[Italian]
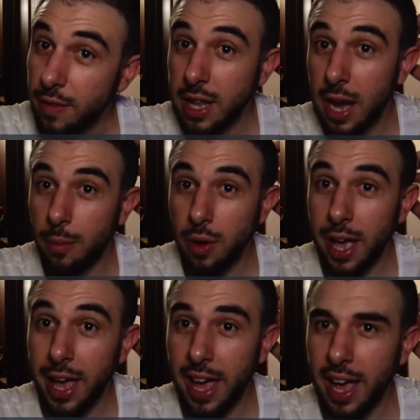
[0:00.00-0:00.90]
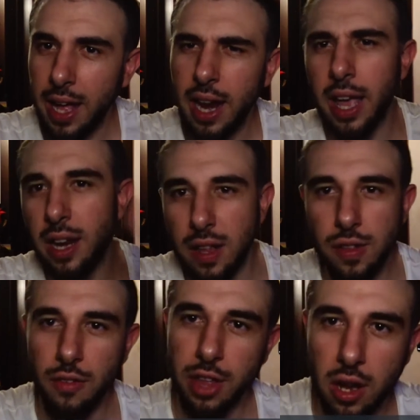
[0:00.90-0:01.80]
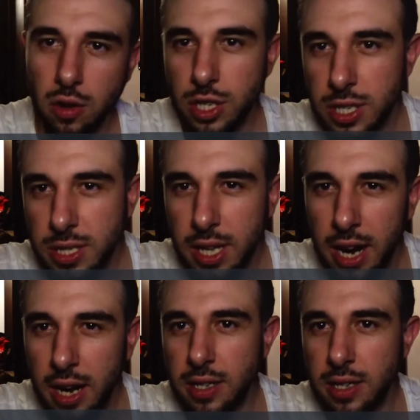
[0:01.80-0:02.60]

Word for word: vediamo che lei inizia a vedere cose strane,